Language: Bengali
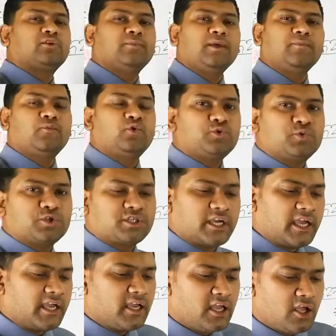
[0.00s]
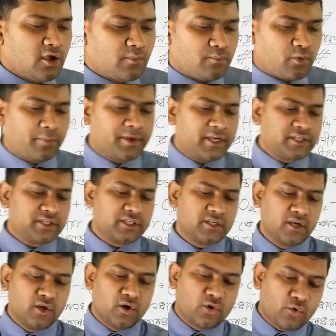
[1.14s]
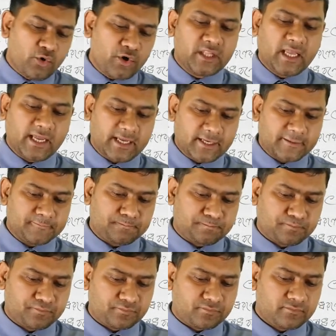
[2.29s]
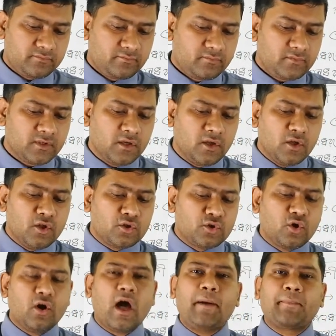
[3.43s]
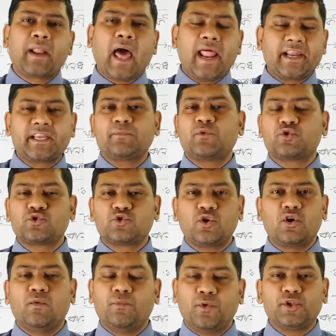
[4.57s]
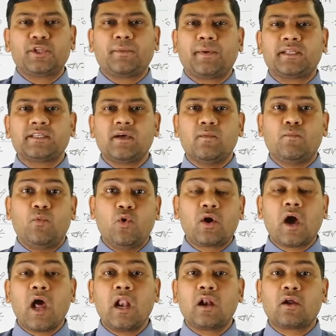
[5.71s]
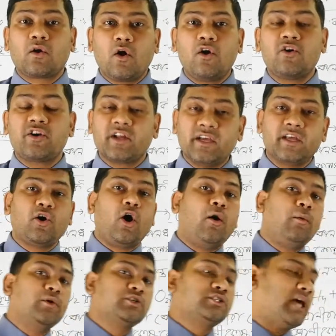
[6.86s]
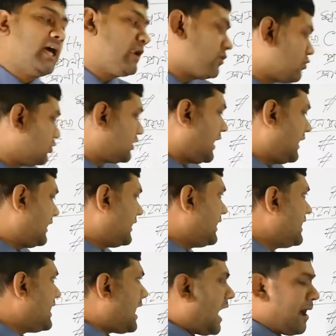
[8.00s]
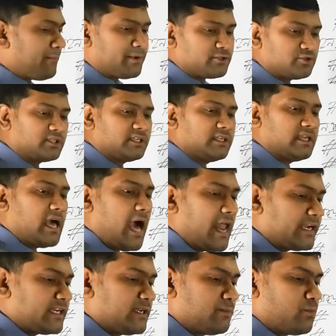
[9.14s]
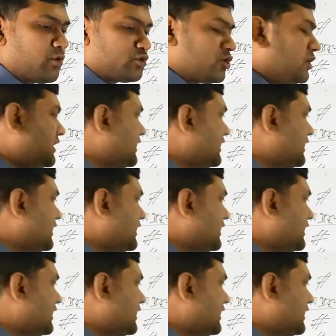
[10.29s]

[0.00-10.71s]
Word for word: মাধ্যমে ফুসফুসে প্রবেশ করে থাকে তো আমরা আরেকটি প্রশ্ন বলতে পারি যে ভোকাল কর্ড এর অবস্থান কোথায় আমরা যদি আরেকটি প্রশ্ন